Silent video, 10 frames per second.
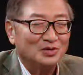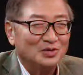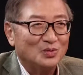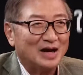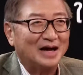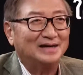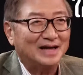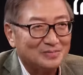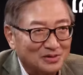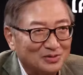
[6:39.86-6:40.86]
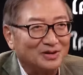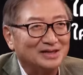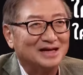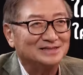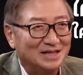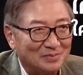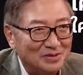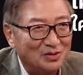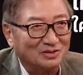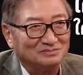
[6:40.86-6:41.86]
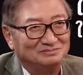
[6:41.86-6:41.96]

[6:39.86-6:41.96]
งดูว่าใครได้ประโยชน์หรือใครเสียประโยชน์